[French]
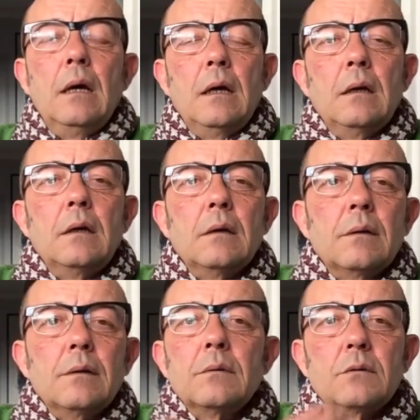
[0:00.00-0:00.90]

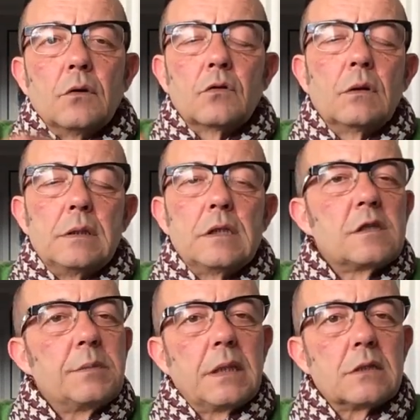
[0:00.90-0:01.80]
euh, dans les
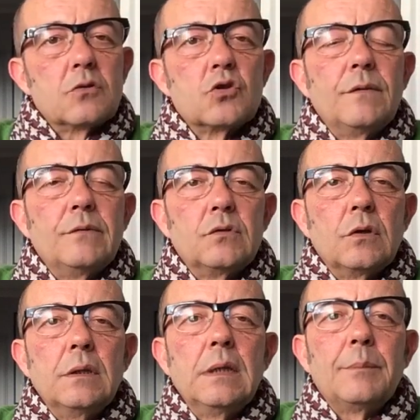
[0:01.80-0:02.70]
explications que je vais vous
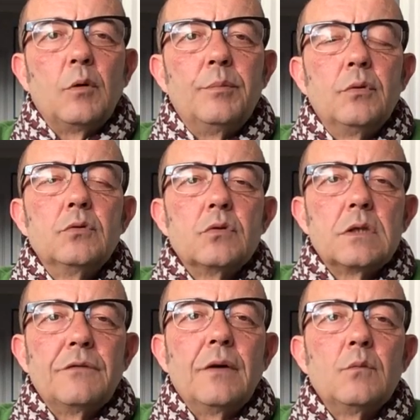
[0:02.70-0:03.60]
donner à propos de
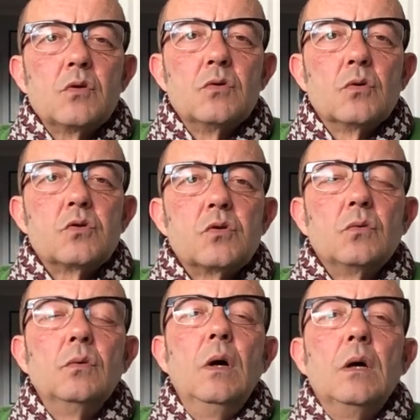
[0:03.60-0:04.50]
ces fameuses
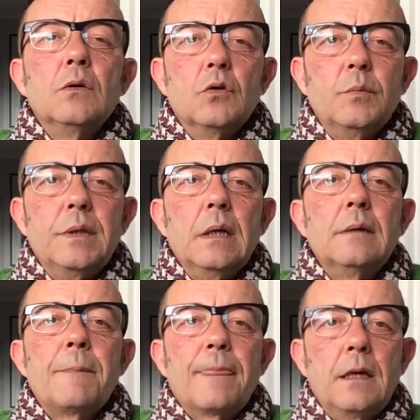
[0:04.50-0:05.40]
notions de
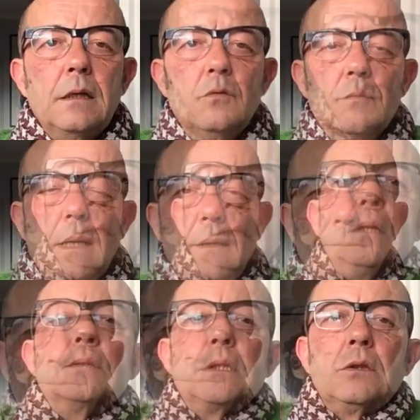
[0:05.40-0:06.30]
bien et du mal. Il y
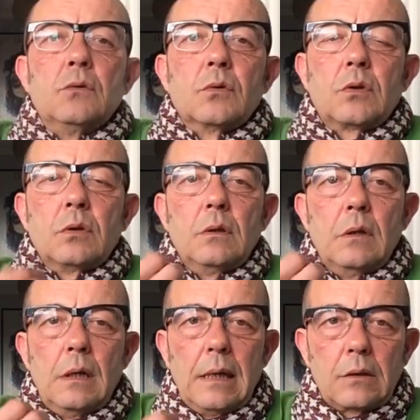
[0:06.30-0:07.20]
a aussi donc
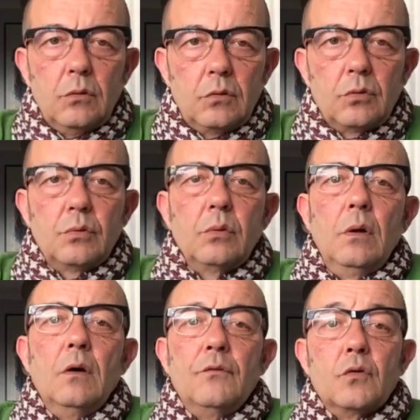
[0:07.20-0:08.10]
la culture,
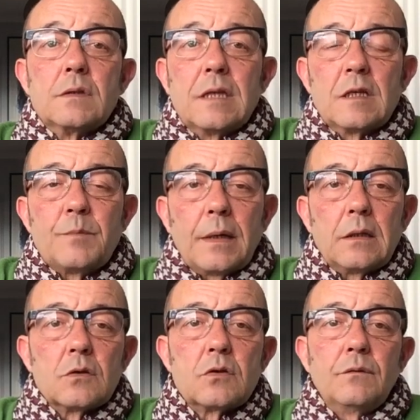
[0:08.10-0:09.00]
vos
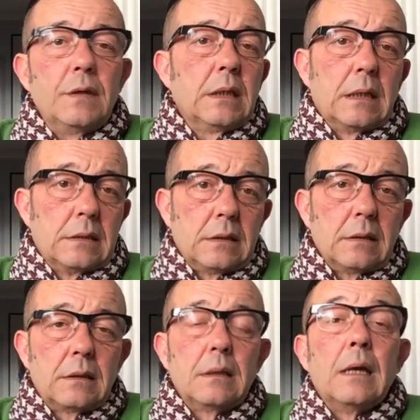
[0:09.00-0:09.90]
expériences de vie, qu'elles aient
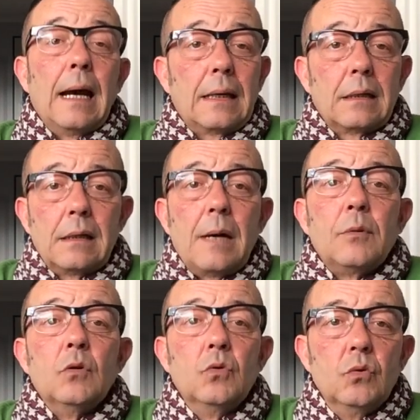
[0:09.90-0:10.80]
été
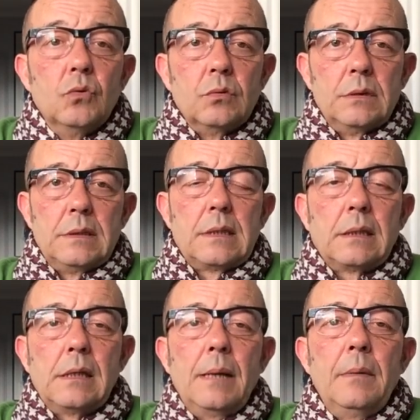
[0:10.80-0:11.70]
agréables ou
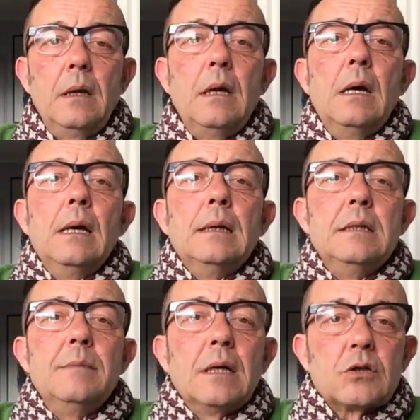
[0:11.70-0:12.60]
désagréables,
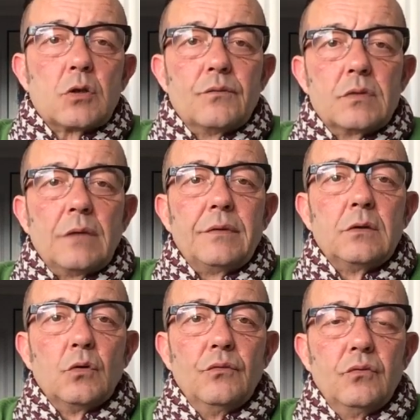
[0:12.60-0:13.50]
l'image que vous avez
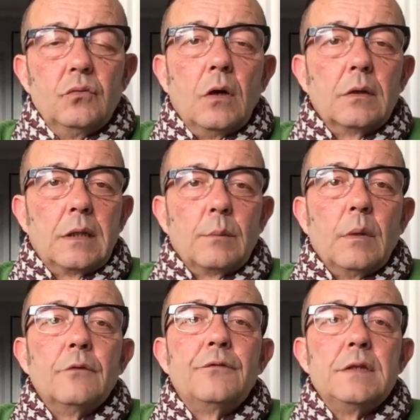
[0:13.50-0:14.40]
de vous en
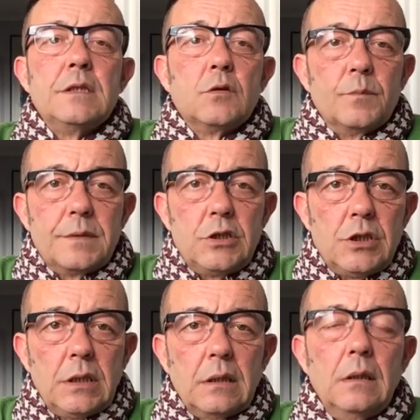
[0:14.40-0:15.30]
termes physiques ou
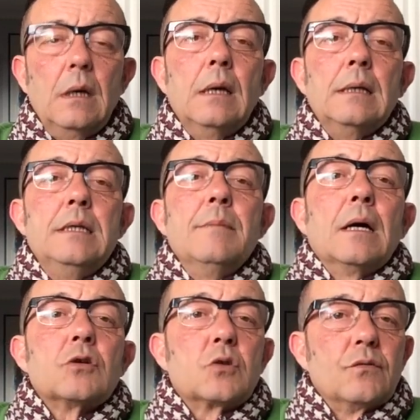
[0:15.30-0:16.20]
psychiques,
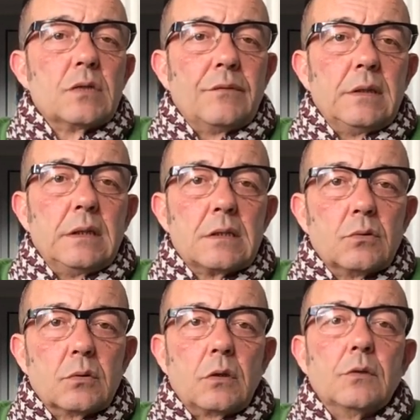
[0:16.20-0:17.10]
l'image que vous avez des
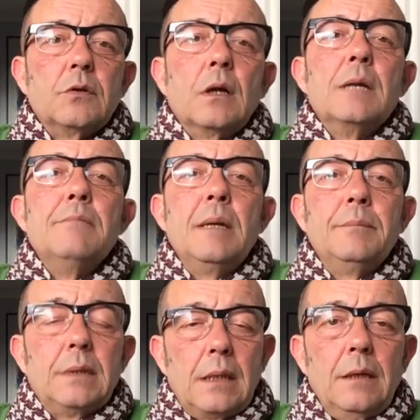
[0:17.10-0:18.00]
autres dans les
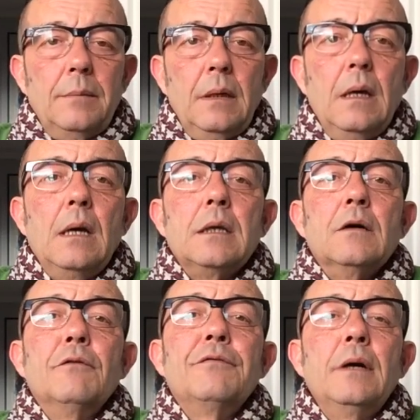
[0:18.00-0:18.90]
mêmes termes,
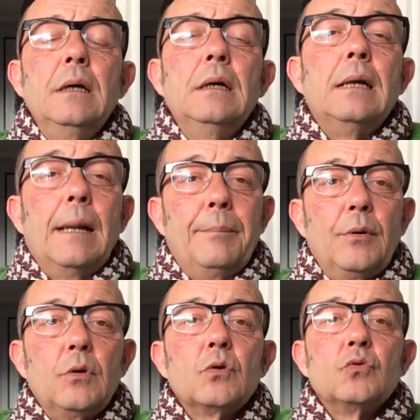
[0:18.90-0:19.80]
et enfin la
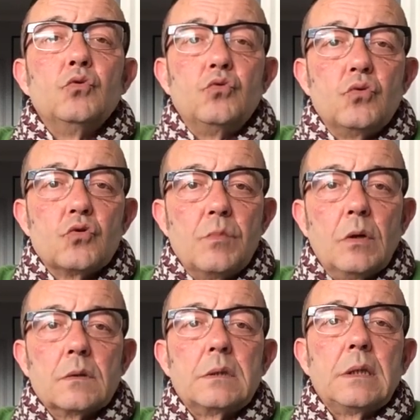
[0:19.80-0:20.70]
peur du
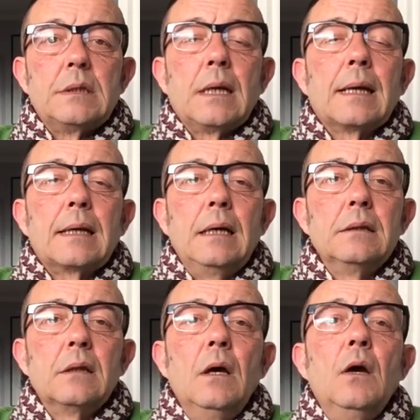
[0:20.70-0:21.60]
jugement, c'est-à-dire la
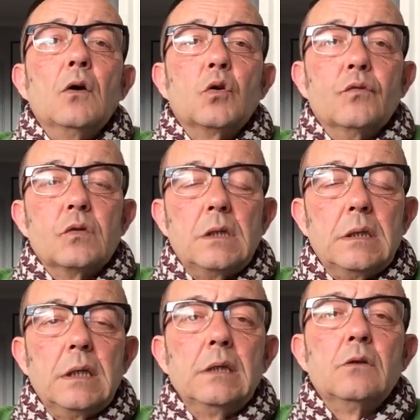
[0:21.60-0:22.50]
crainte que vous
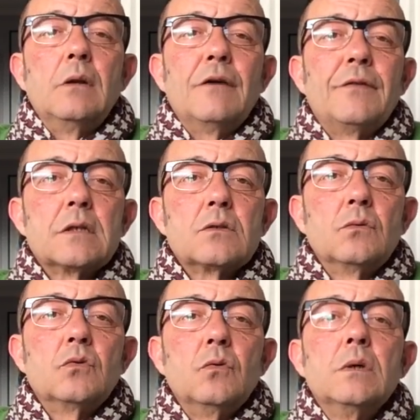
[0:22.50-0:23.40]
ayez de la
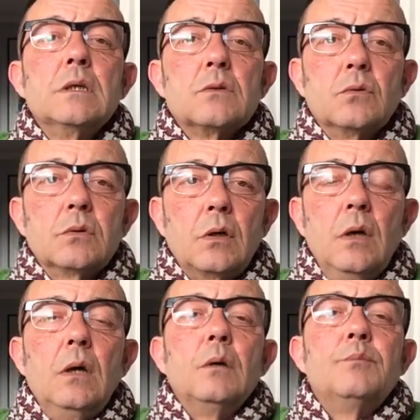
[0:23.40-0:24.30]
façon dont les autres
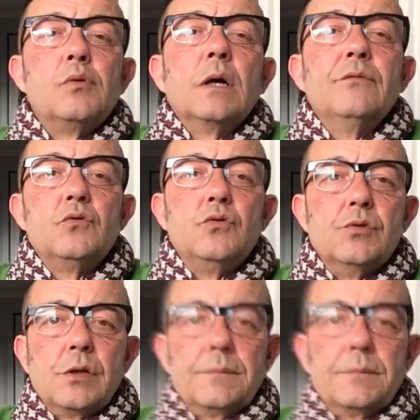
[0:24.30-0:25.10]
pourraient vous juger.